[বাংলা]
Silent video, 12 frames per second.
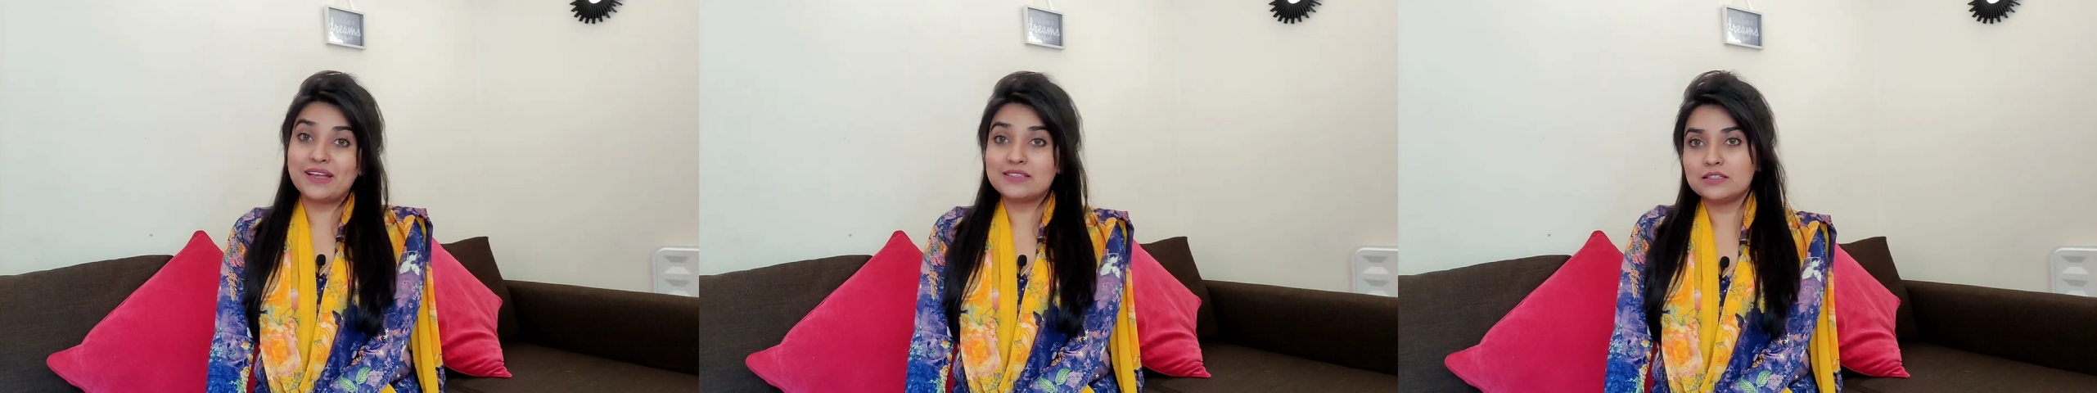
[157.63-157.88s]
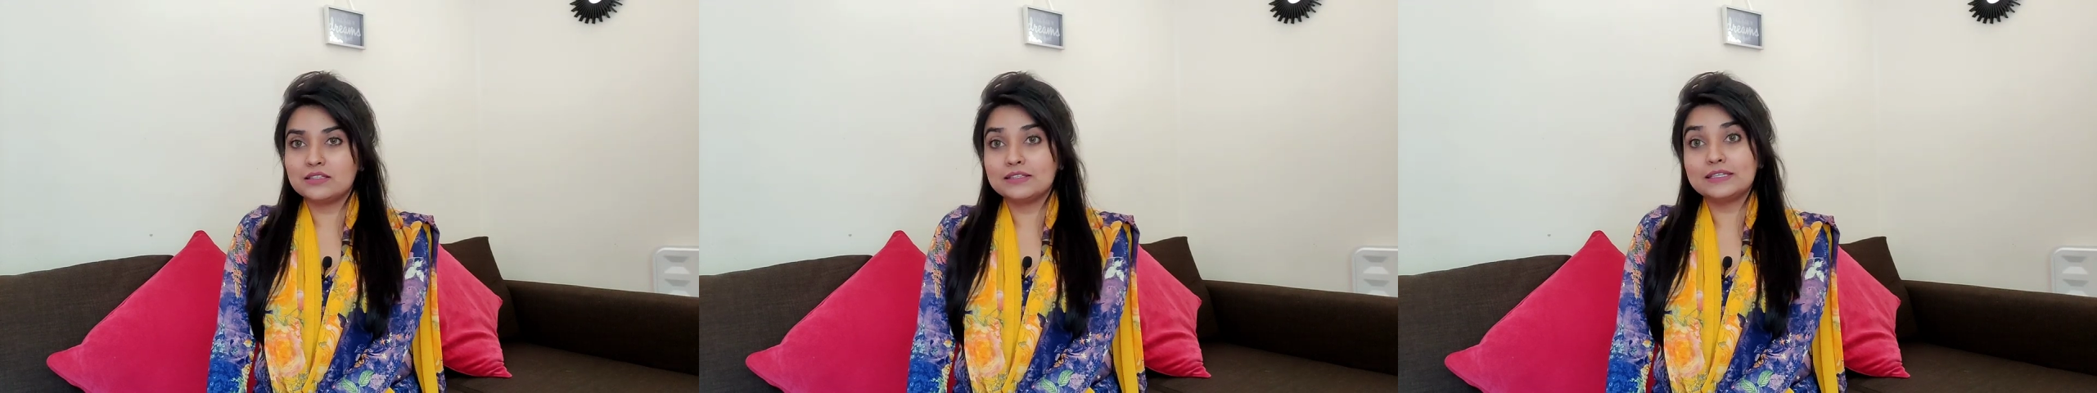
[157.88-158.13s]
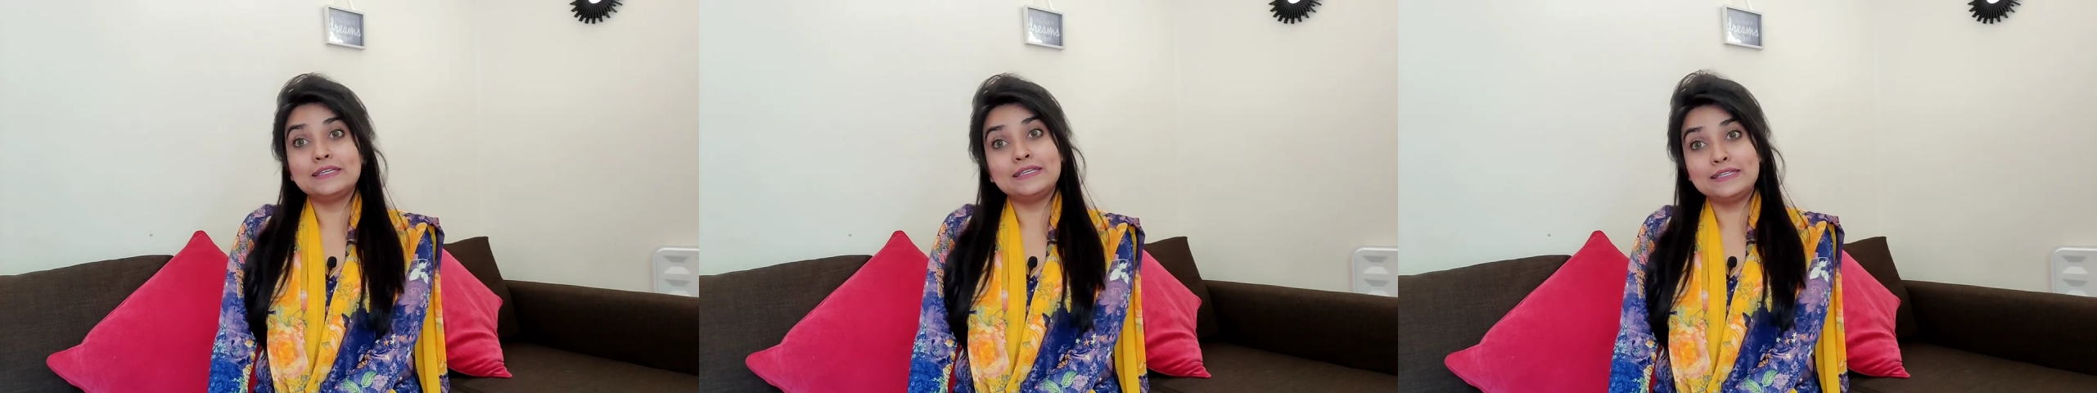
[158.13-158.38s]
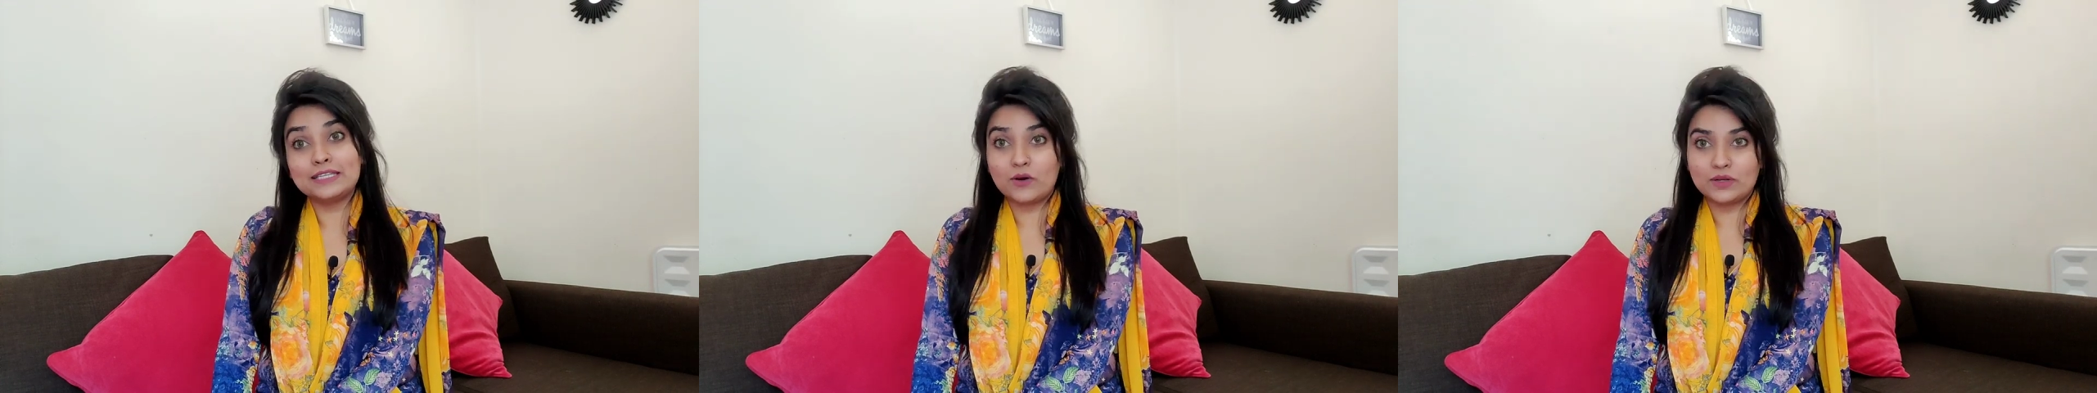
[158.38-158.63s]
বাচ্চাদেরকে
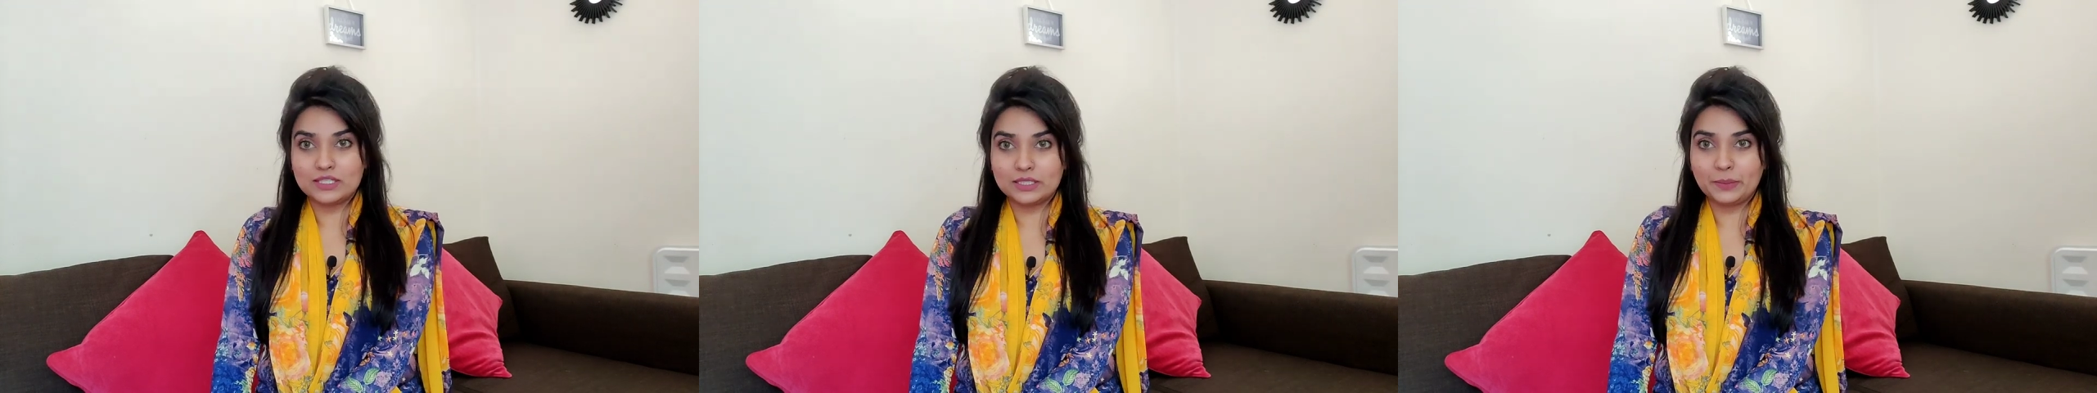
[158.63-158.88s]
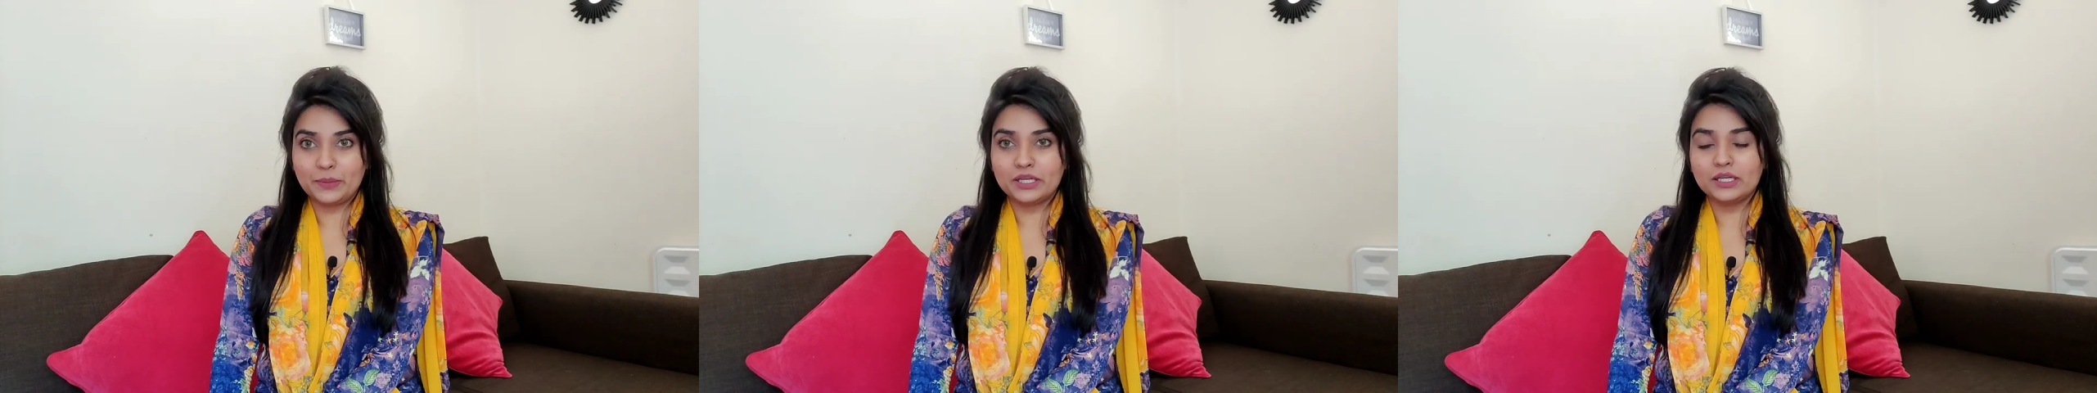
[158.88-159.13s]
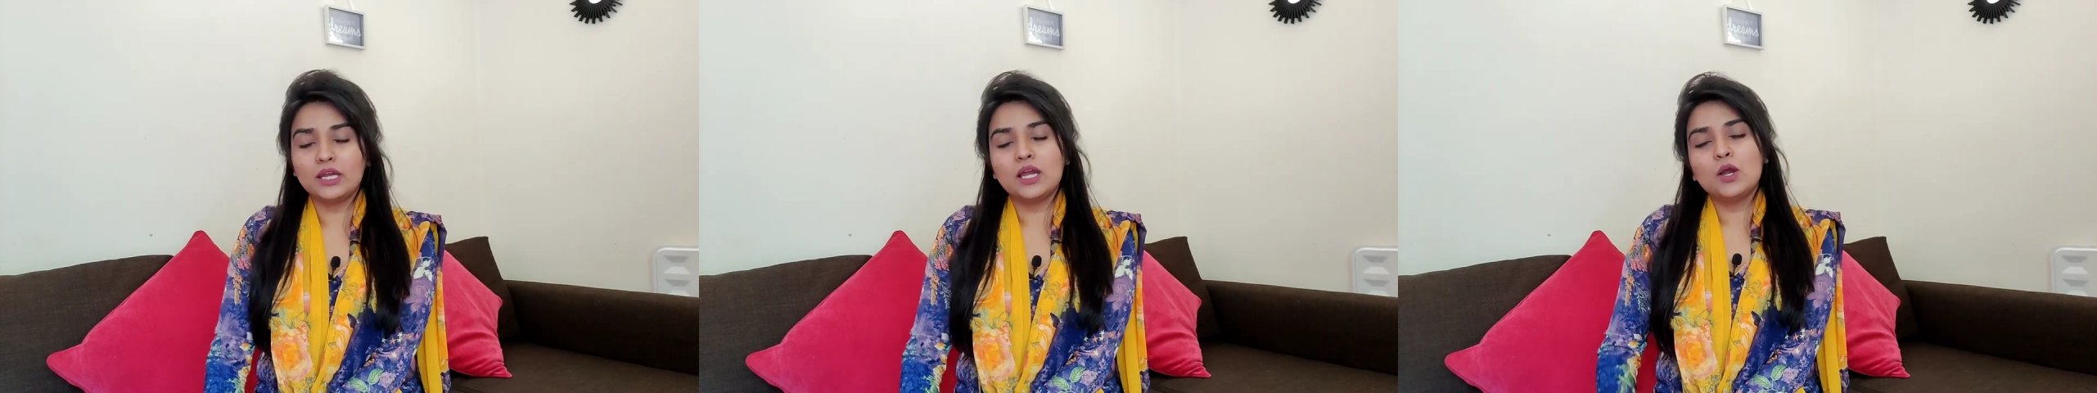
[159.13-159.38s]
কি দেওয়া যেতে পারে